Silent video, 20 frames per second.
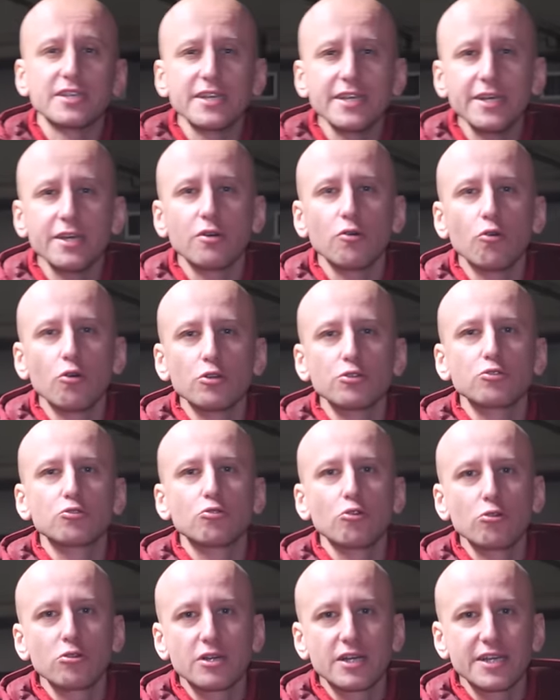3 он
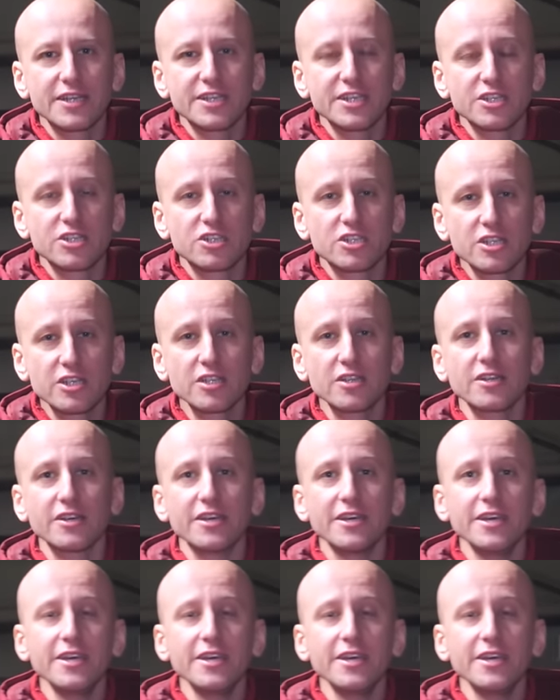долго не жил